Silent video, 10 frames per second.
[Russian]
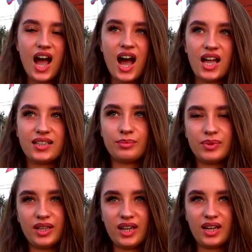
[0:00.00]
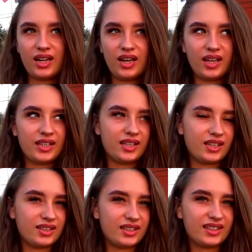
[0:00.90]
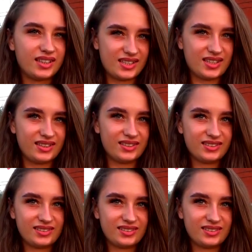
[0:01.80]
А это была охеренная Тесла.